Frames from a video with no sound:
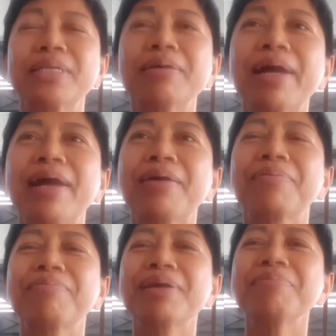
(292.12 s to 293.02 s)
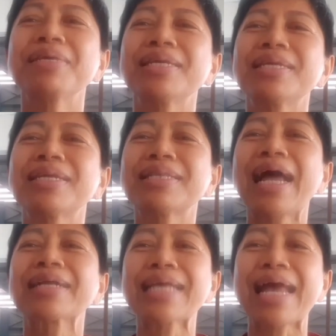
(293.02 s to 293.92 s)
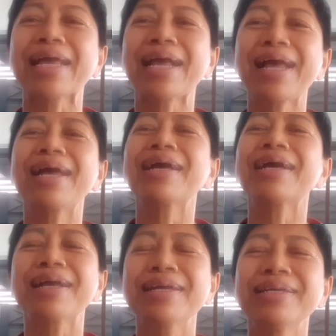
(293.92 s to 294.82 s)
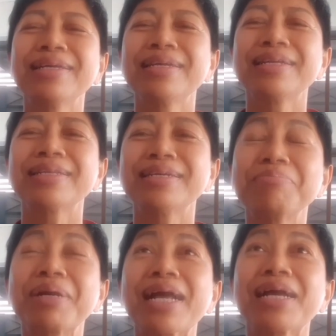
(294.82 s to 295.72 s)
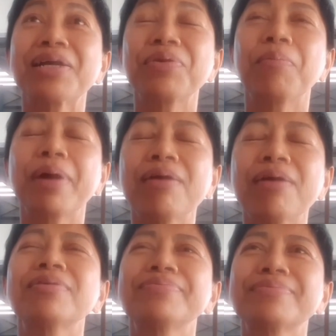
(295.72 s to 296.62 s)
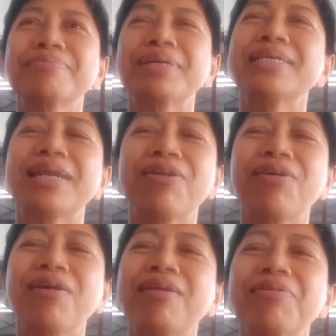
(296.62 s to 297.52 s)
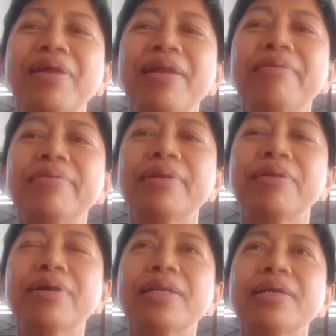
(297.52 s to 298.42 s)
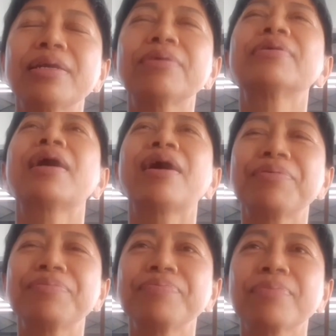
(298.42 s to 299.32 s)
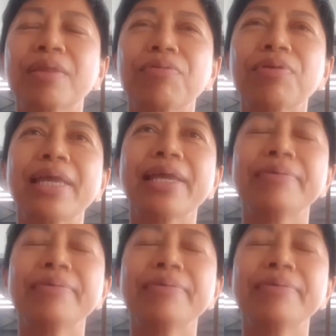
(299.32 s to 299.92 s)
หมดพอเปิดเทอมมา ไม่มีตังจ่ายค่าเทอมค่าขนมอ้าวมาเดือดร้อนเราอีกแล้ว เราก็เลย เออ้า